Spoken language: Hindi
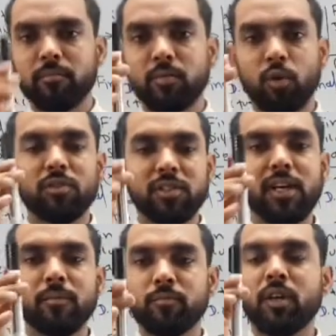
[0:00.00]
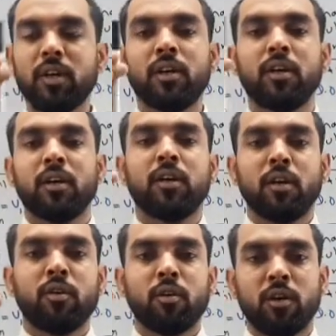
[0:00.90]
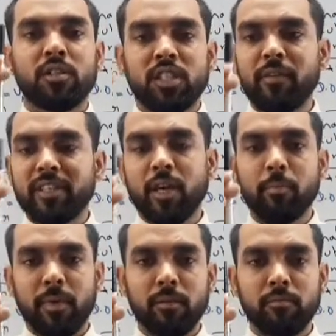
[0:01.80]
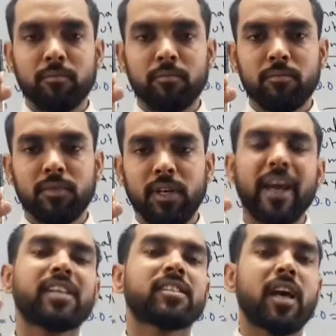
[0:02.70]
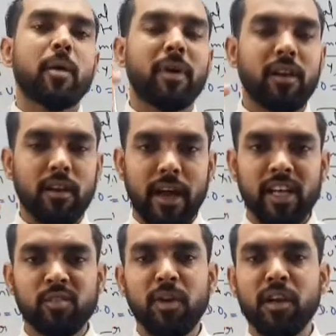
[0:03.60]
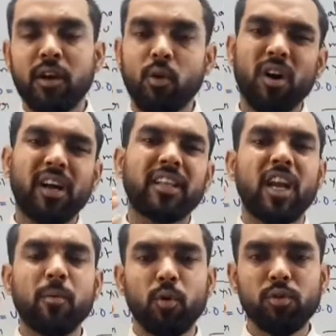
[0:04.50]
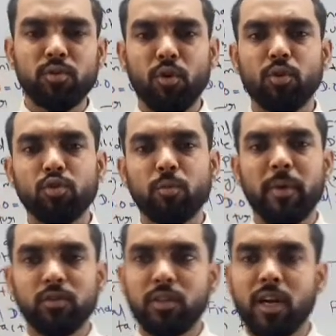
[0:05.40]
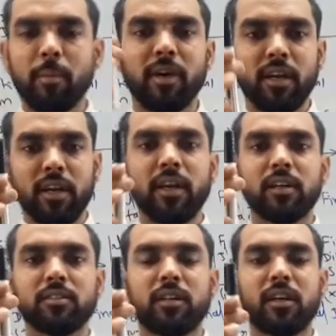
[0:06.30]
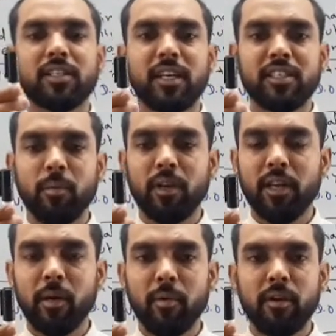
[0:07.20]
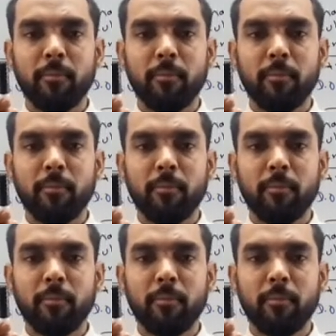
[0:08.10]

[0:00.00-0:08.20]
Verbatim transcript: कौन सा सीवेज सैंपल एक्स एम एल एक्स मिलीलीटर होगा कितना भी हो सौ दो सौ सौ इतना मैंने ले लिया जनरली चालीस एम ले लिया मैंने